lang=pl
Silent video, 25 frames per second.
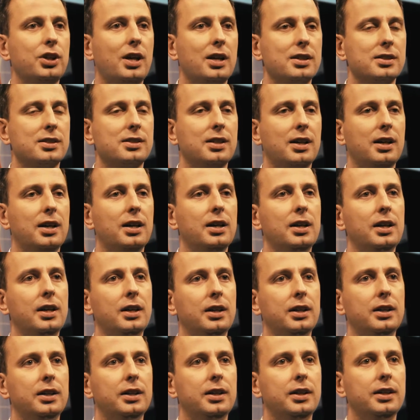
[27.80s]
szansa
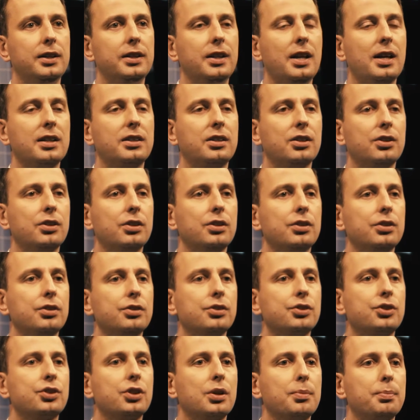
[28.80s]
e, na to,
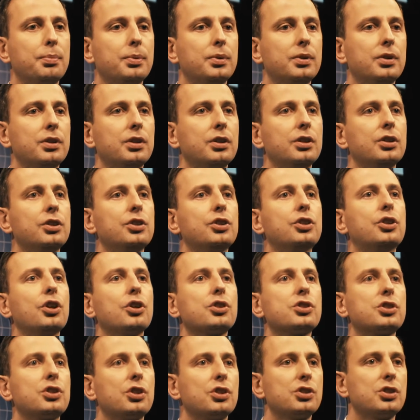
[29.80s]
żeby
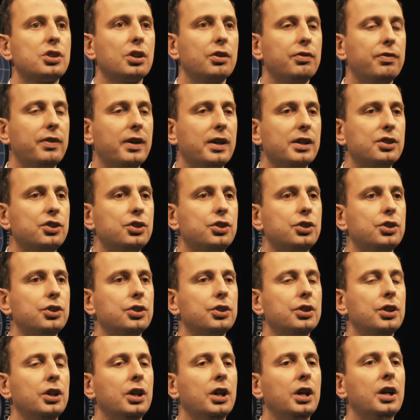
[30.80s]
dostosować
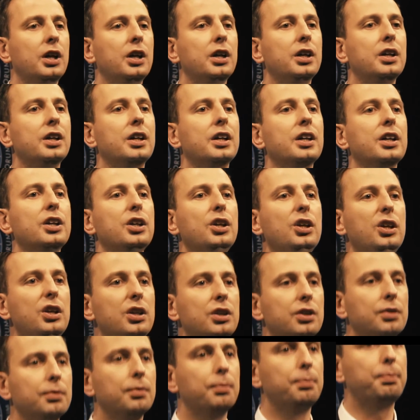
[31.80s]
i